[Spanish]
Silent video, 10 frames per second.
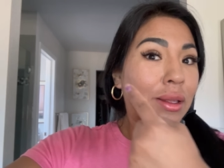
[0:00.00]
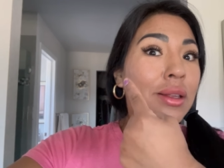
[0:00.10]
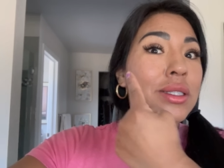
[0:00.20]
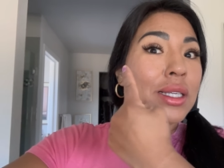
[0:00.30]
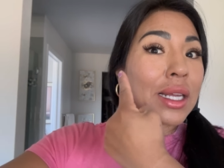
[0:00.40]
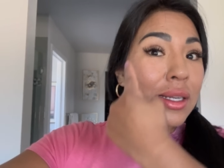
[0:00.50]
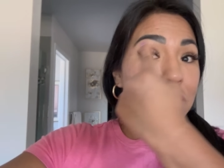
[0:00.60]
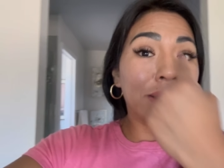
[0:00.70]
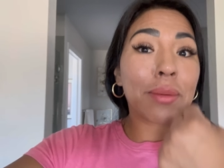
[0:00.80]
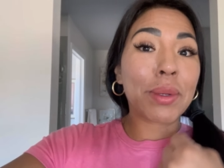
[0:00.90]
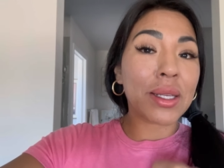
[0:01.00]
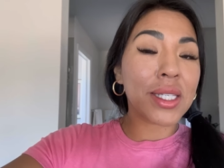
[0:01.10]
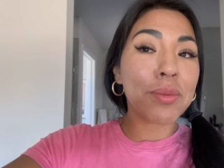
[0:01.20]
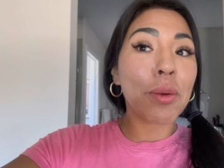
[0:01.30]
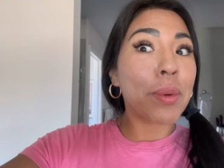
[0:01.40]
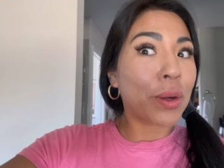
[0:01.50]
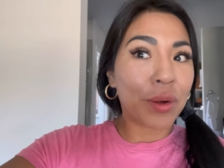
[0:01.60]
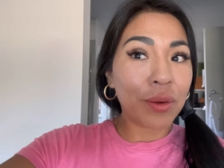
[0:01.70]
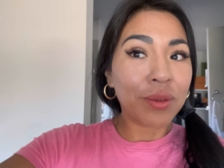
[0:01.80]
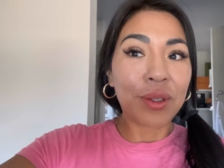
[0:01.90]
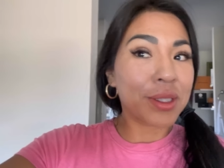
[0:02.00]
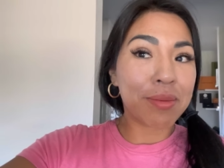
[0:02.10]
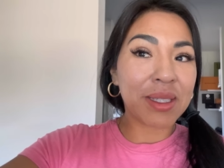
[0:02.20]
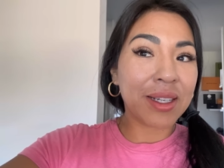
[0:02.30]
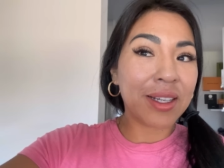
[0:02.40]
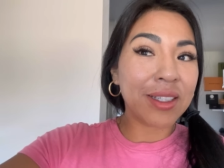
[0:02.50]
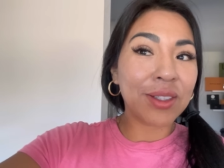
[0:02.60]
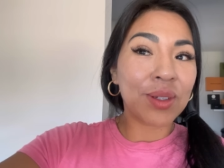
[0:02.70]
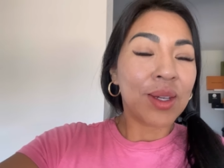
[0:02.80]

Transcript: enseñarles desde el principio, pero no, no se me están cayendo.